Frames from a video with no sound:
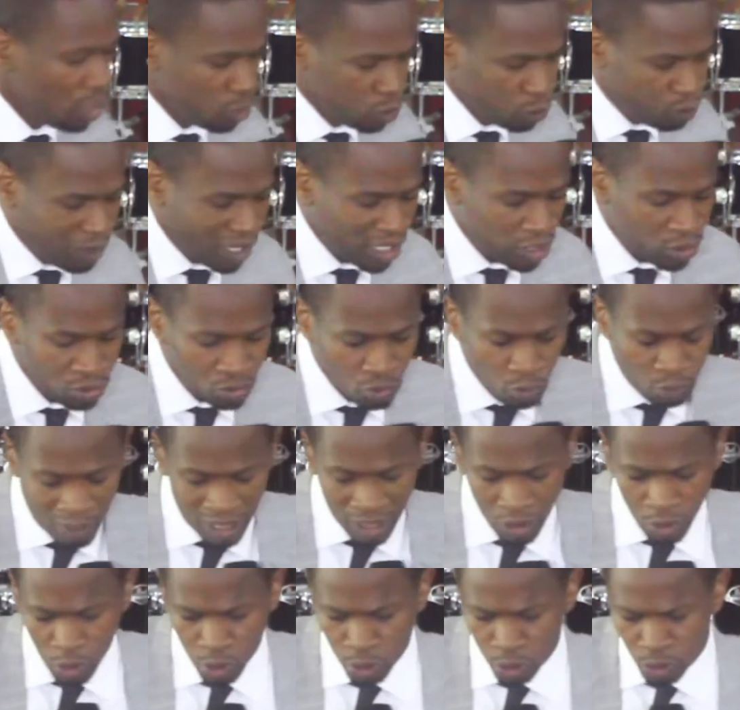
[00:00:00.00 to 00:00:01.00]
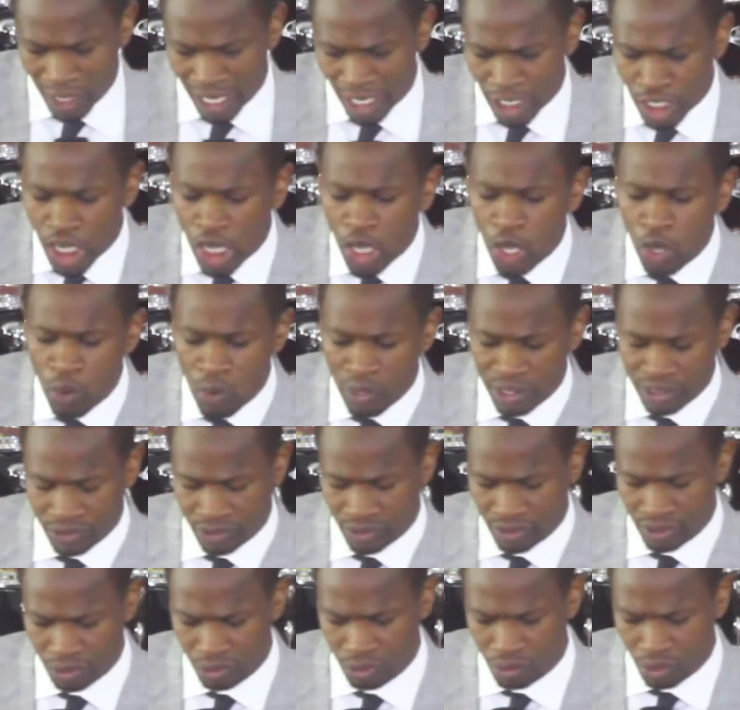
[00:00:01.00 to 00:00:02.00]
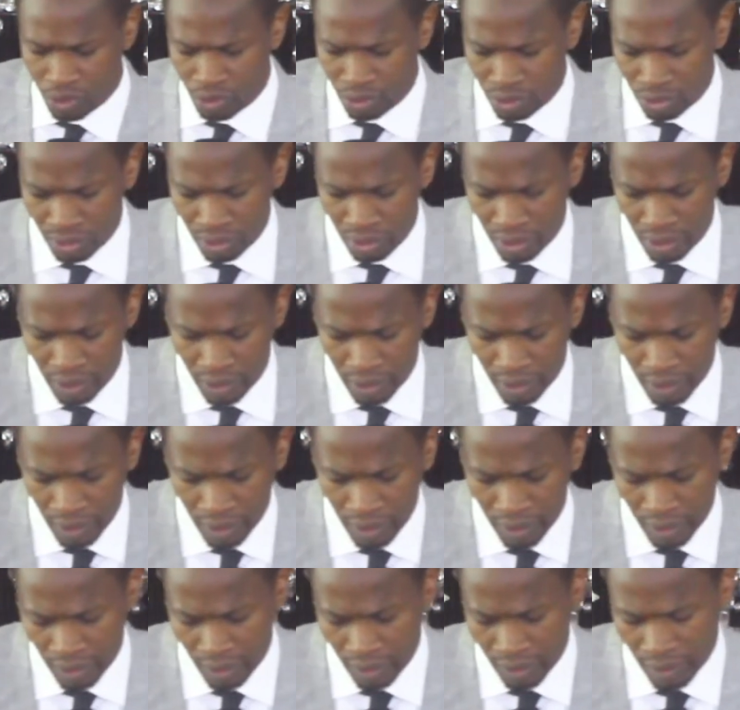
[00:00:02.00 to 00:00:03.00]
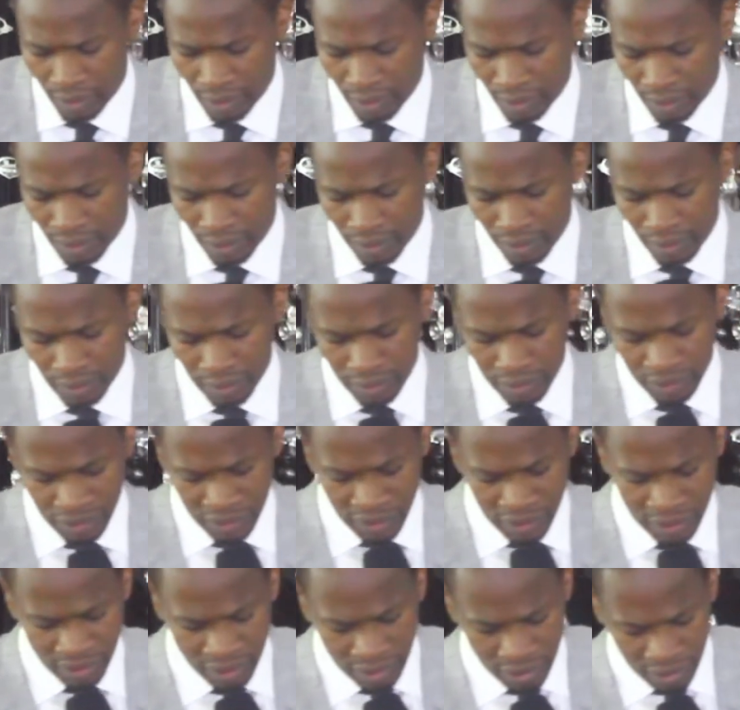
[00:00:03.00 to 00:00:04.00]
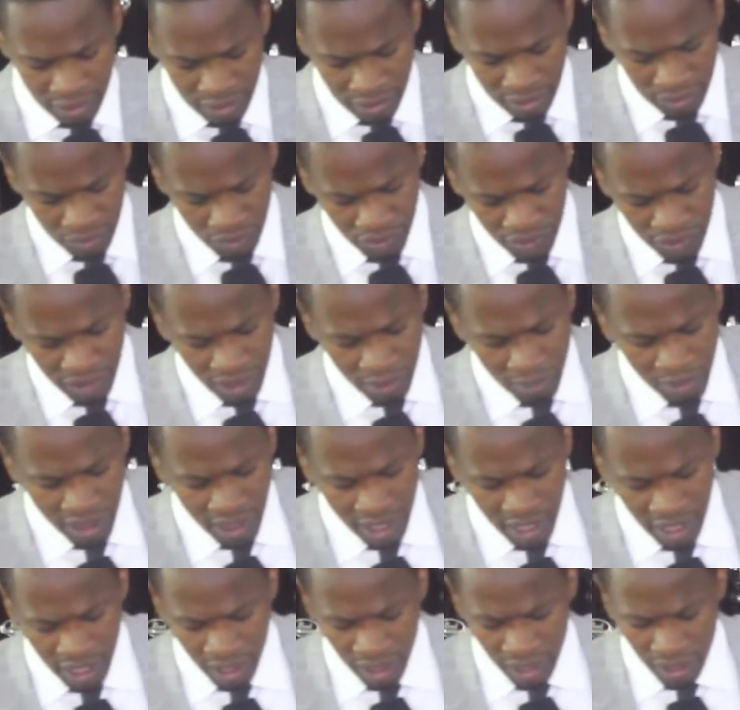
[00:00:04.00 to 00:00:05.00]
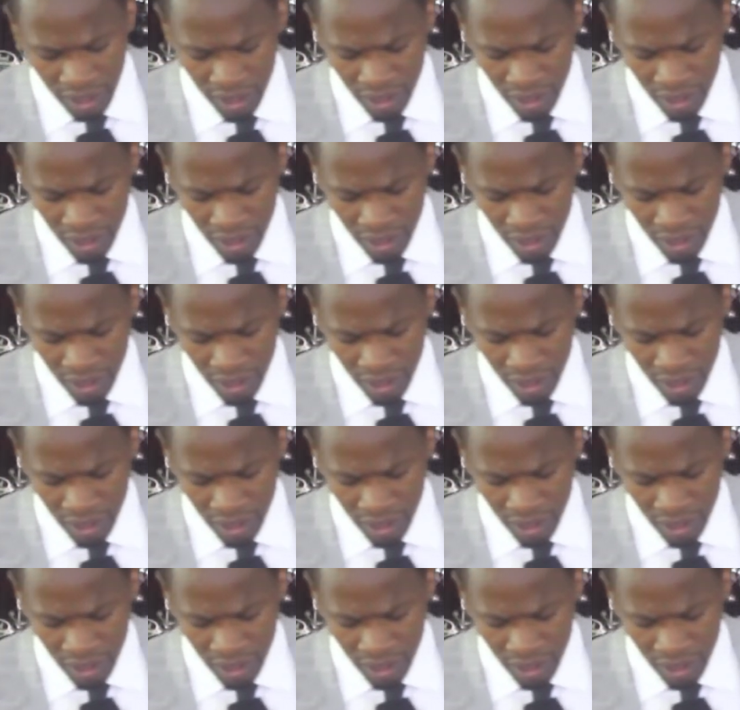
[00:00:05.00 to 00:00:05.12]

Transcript: Nous, parlons, nous parlerons de la croissance durant ce séminaire.